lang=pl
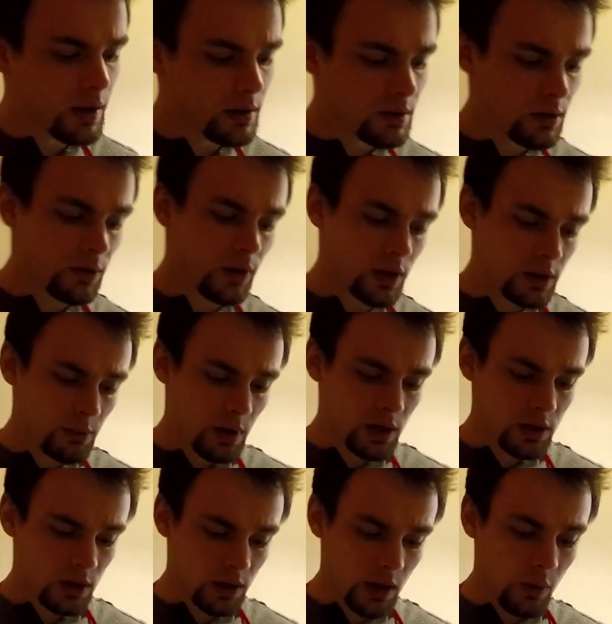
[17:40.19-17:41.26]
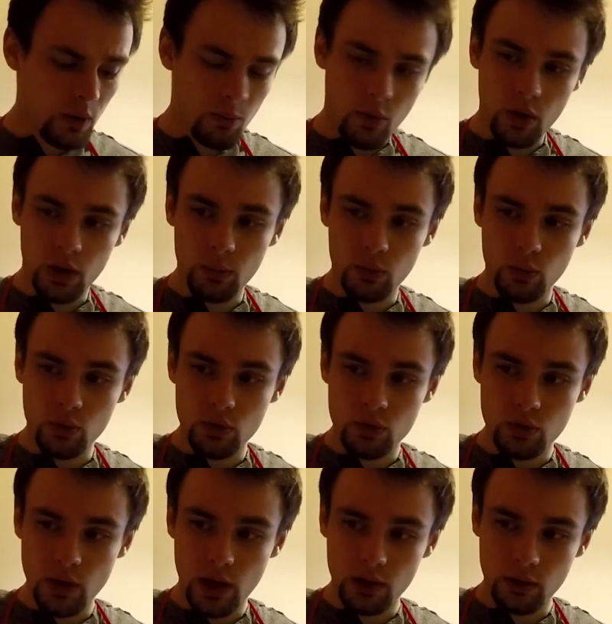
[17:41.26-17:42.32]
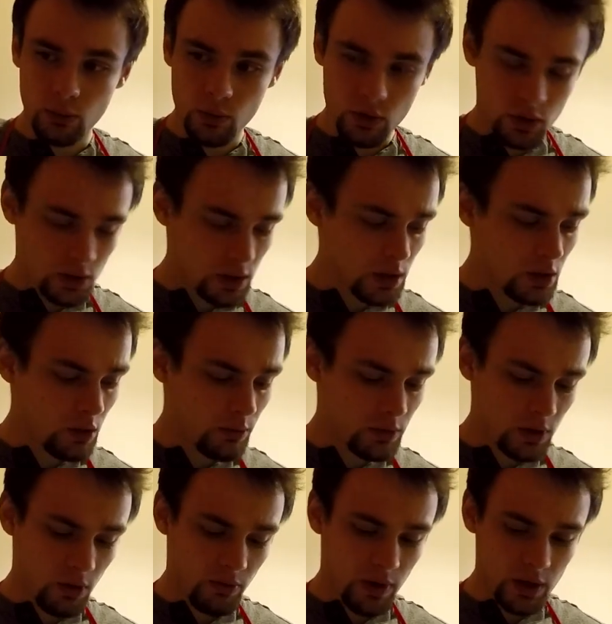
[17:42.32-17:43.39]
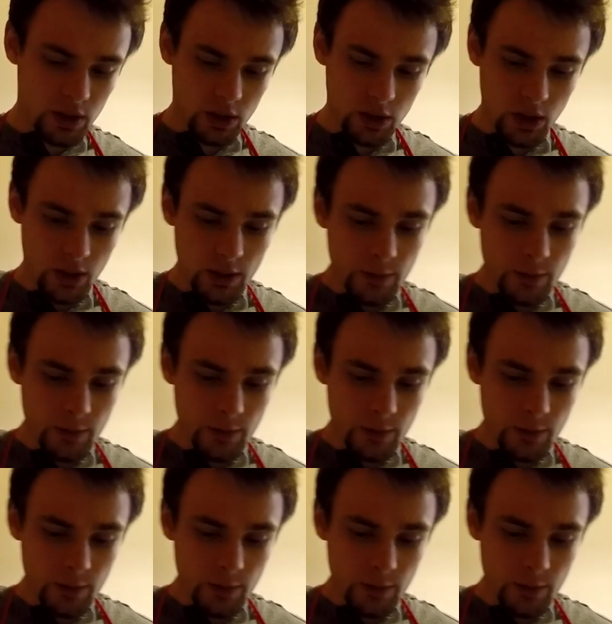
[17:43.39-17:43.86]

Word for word: Jest to w każdym razie na głębokim tłuszczu, jak to możecie zauważyć.